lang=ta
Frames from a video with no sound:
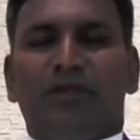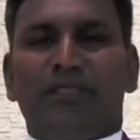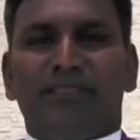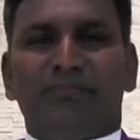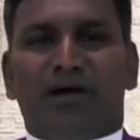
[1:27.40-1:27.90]

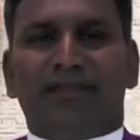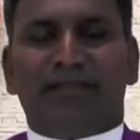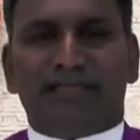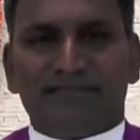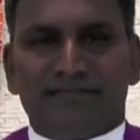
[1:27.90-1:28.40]
குழந்தை
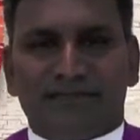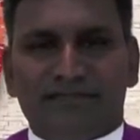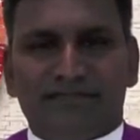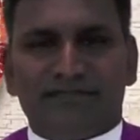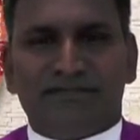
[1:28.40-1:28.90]
பாலன் இயேசு
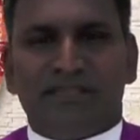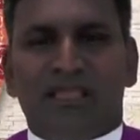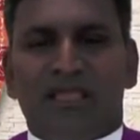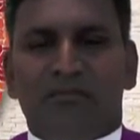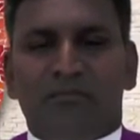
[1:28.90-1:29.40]
கிறிஸ்து
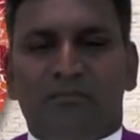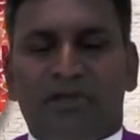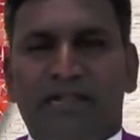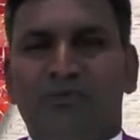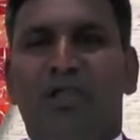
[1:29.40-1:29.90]

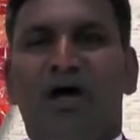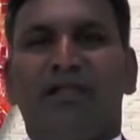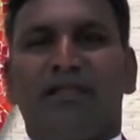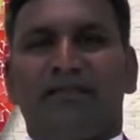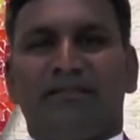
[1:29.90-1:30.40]

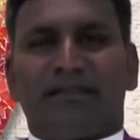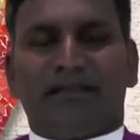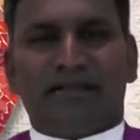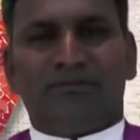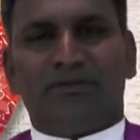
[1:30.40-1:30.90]
கடவுளான இருந்த
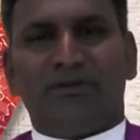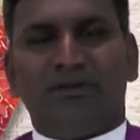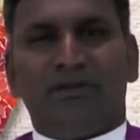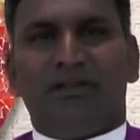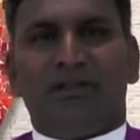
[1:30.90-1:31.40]
கடவுள்
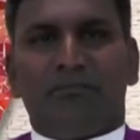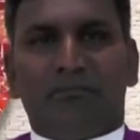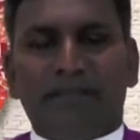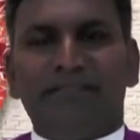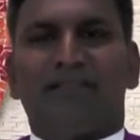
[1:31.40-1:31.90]

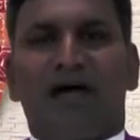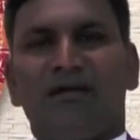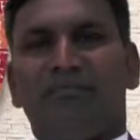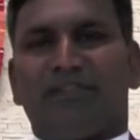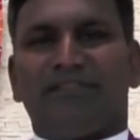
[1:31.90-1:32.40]

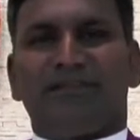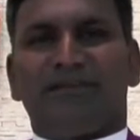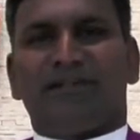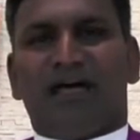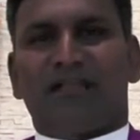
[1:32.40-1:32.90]
மனிதராக
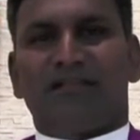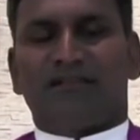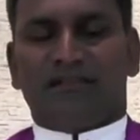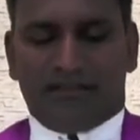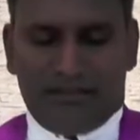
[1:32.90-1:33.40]
பிறந்திருக்கிறார்
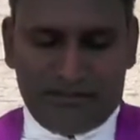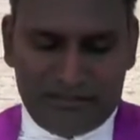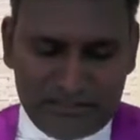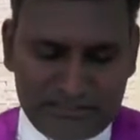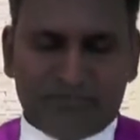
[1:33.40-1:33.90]

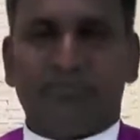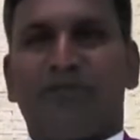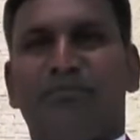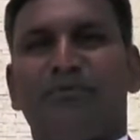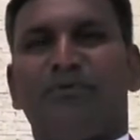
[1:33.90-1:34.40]
கிறிஸ்து
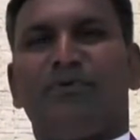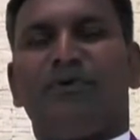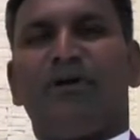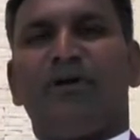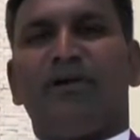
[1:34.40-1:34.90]
பிறப்பு
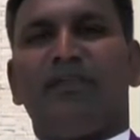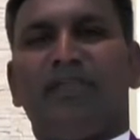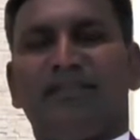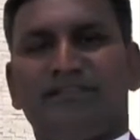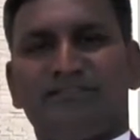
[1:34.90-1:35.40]

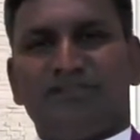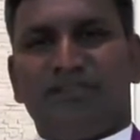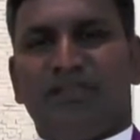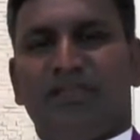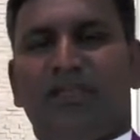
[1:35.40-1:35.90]
என்று
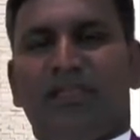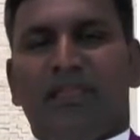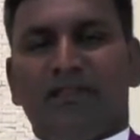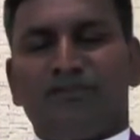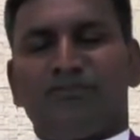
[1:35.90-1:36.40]

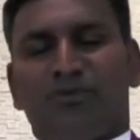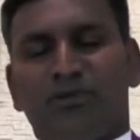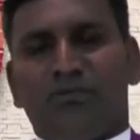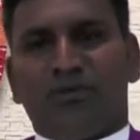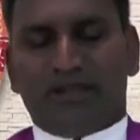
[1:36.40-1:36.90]
என்று
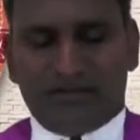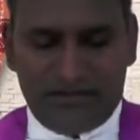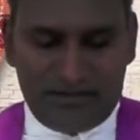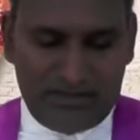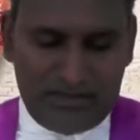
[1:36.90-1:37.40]
சொன்னவுடன்
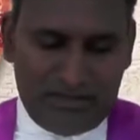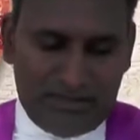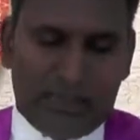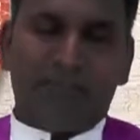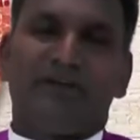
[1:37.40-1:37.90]

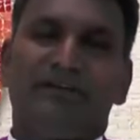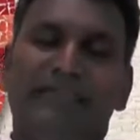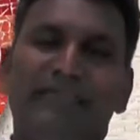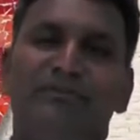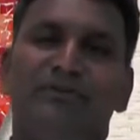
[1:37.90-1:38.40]
நமக்கு
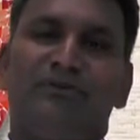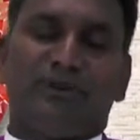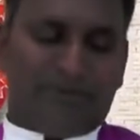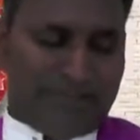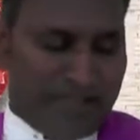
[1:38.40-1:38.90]
நினைவுக்கு
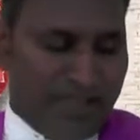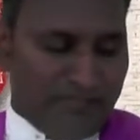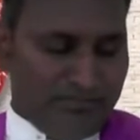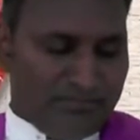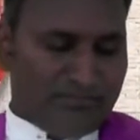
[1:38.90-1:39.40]

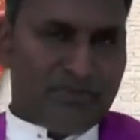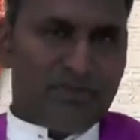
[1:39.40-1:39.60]
வருவதெல்லாம்